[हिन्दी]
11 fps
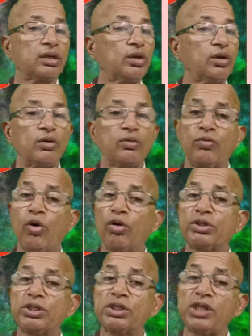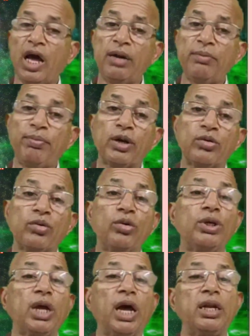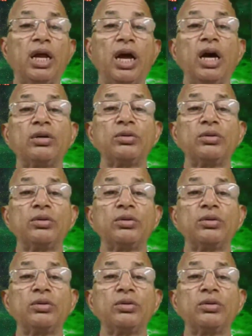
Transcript: वो उस स्थान पर हो या ना हो